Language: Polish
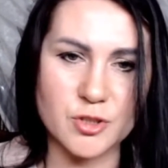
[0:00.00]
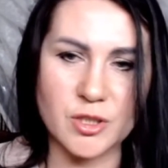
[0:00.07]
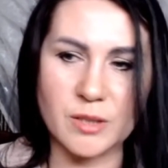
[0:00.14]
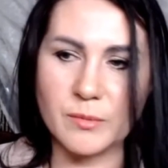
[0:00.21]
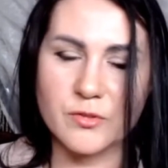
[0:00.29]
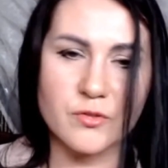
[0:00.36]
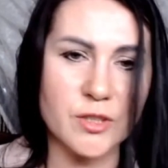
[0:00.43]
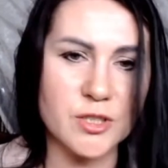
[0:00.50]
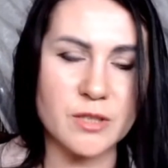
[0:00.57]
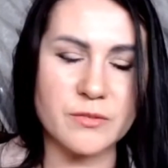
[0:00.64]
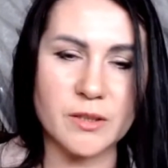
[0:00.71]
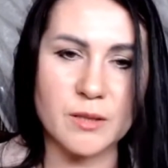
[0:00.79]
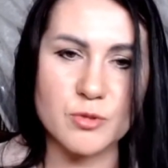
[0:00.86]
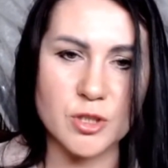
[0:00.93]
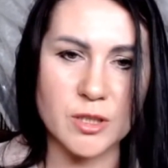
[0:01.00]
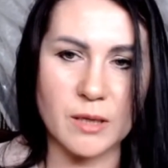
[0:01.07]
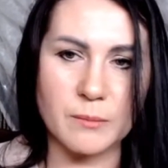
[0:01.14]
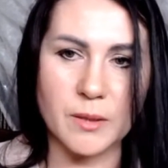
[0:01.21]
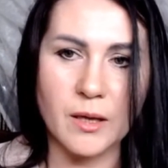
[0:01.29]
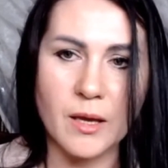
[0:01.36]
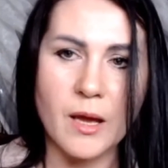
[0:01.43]
Żyjemy w świecie, w jakim
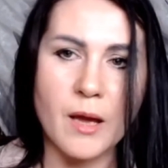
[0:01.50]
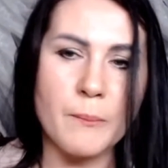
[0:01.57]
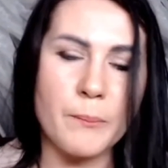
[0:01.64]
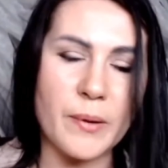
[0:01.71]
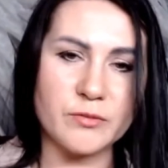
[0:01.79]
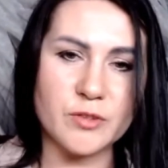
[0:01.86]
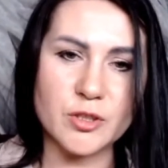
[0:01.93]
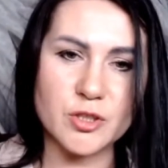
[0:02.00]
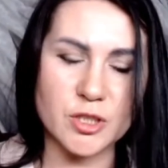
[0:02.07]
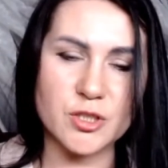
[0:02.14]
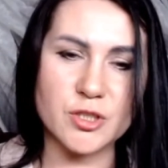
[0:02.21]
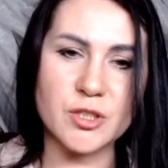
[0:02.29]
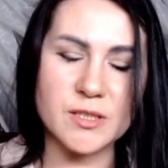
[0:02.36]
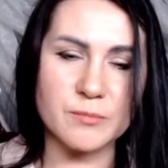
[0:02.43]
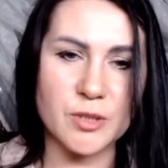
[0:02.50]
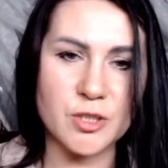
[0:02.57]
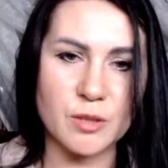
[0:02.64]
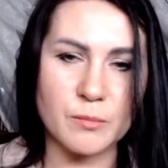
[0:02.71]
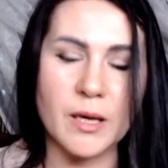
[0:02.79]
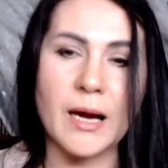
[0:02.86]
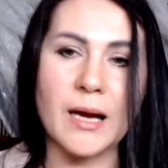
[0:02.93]
żyjemy, pewnych rzeczy nie
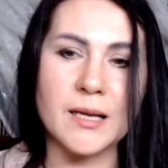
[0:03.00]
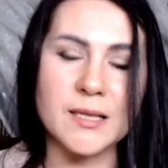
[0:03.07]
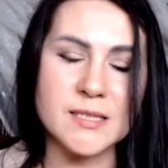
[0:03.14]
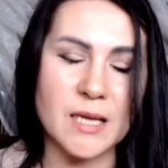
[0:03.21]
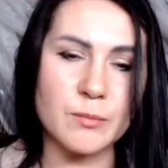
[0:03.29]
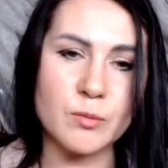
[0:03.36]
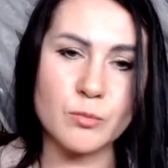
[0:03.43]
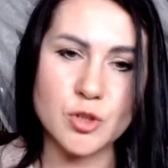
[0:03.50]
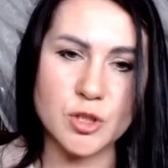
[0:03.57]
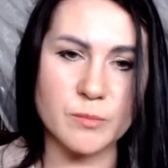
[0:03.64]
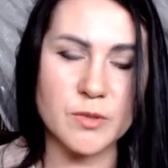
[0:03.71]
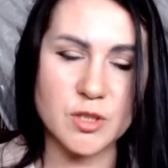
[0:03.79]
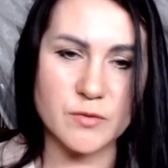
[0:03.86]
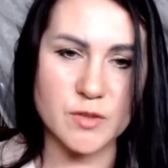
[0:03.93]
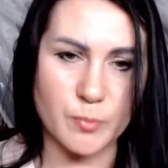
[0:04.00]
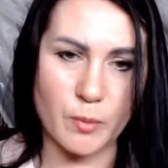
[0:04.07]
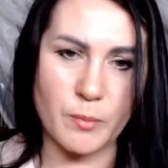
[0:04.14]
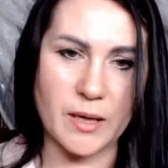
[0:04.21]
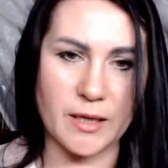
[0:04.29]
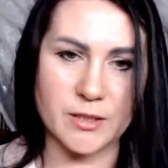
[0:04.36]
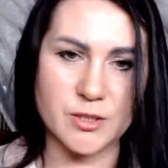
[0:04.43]
zmienimy, ale sami musimy się
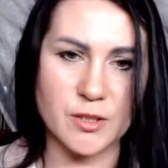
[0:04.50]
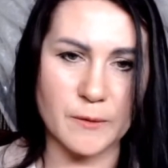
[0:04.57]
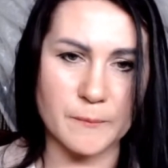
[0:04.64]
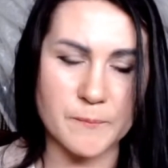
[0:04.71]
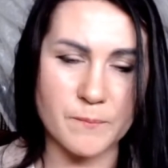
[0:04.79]
wspomagać.